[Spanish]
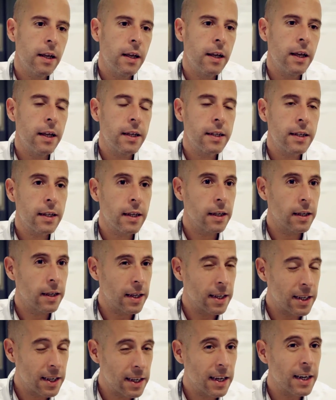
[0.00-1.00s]
es
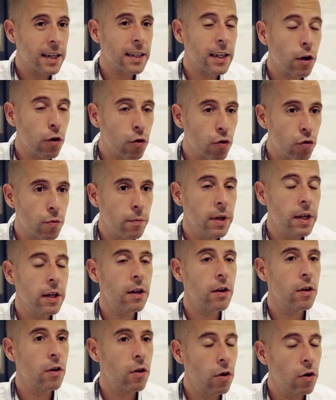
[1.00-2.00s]
que si llegas a
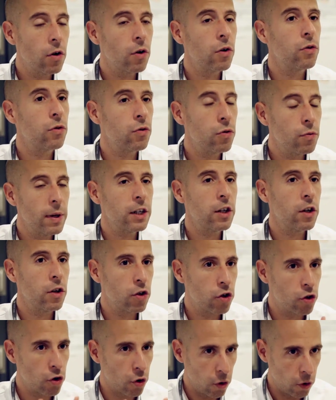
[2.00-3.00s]
consumir, no consumas
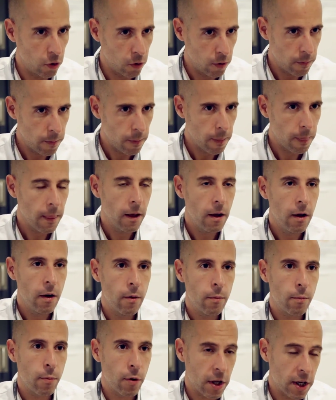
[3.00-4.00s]
solo
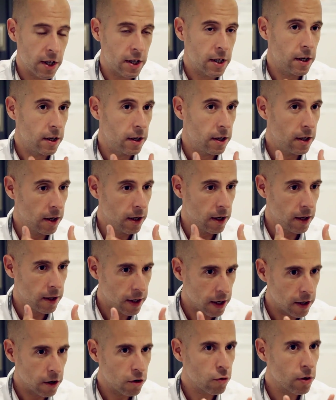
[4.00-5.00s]
porque si eh,
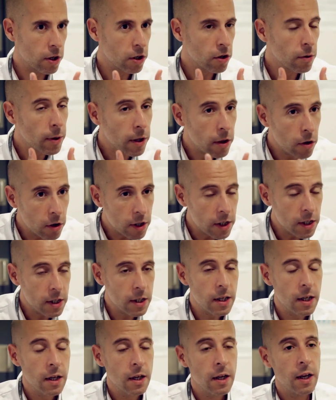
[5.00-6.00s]
tienes una
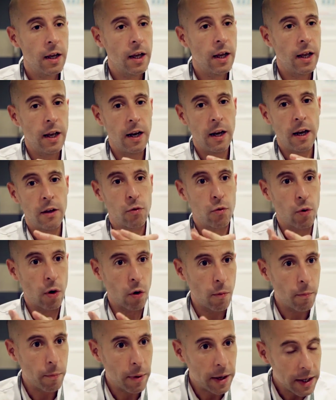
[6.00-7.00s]
sobredosis, tu
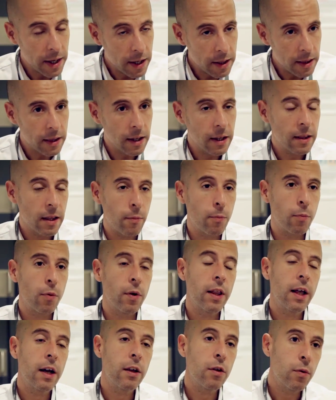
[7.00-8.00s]
acompañante te
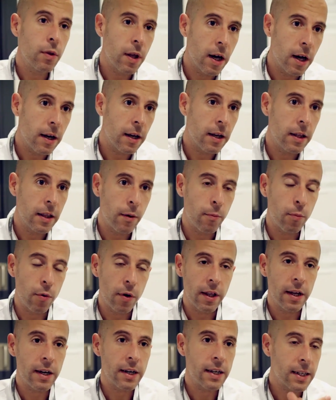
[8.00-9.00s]
pueda ayudar y te
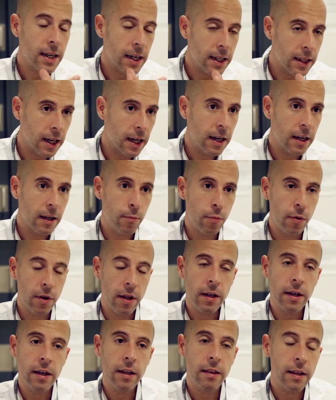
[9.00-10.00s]
pueda rescatar y
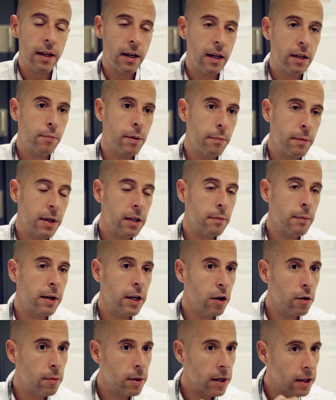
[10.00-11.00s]
pueda iniciar las primeras
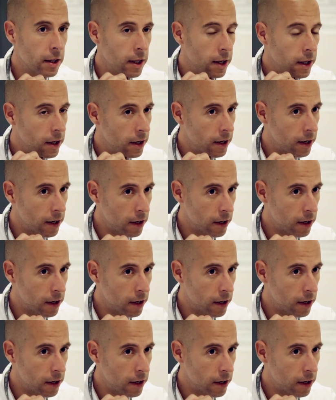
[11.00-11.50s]
maniobras de